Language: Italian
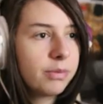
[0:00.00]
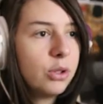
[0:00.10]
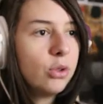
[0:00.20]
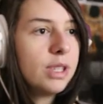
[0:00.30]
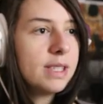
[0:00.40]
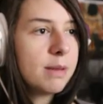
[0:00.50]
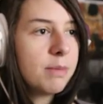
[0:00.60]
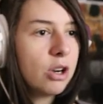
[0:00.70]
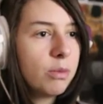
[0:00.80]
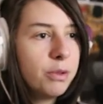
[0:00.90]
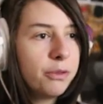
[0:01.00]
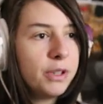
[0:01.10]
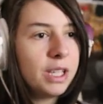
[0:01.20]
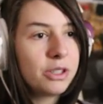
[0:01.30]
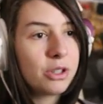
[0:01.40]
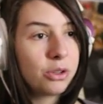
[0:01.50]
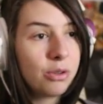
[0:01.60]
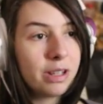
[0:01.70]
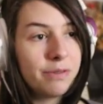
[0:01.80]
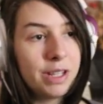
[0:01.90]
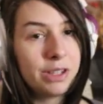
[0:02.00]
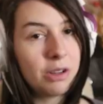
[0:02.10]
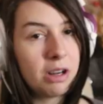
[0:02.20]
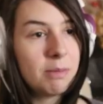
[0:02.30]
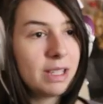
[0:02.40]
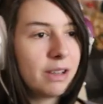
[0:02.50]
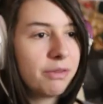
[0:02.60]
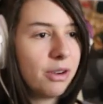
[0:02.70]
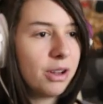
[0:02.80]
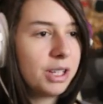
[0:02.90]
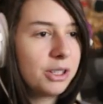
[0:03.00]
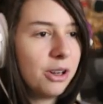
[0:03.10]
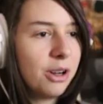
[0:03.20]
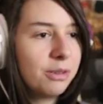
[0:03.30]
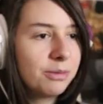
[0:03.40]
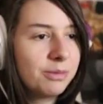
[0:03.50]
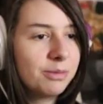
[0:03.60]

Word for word: Tutti sembrano più fighi sotto un riflettore metaforico.